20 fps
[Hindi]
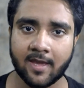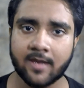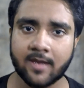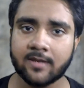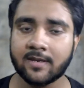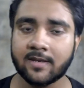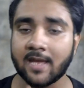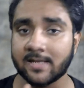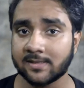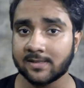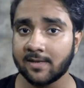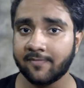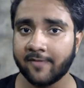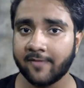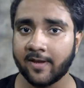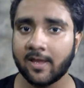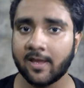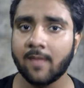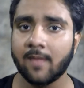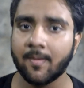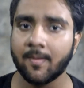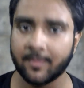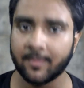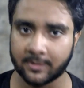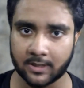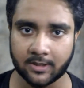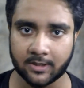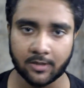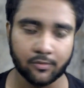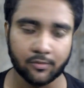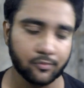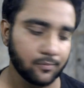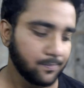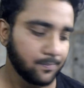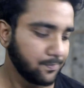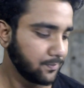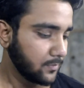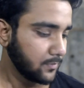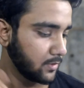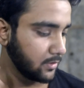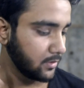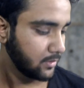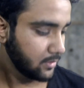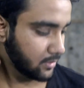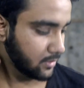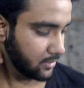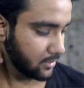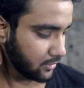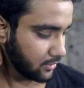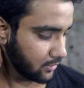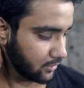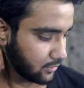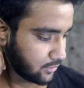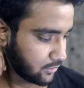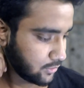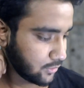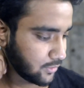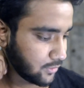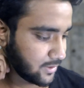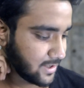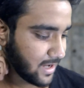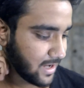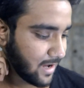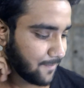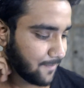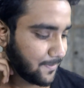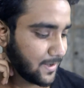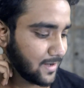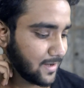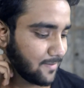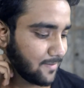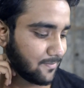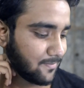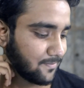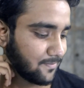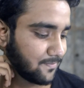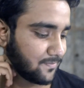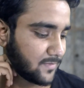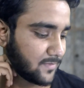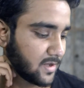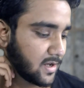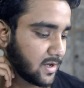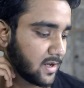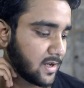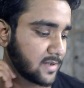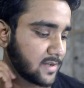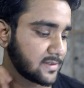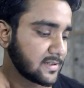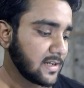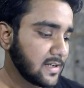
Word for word: है कैसे फेक है मैं बताता हूँ तो यहाँ पे आ,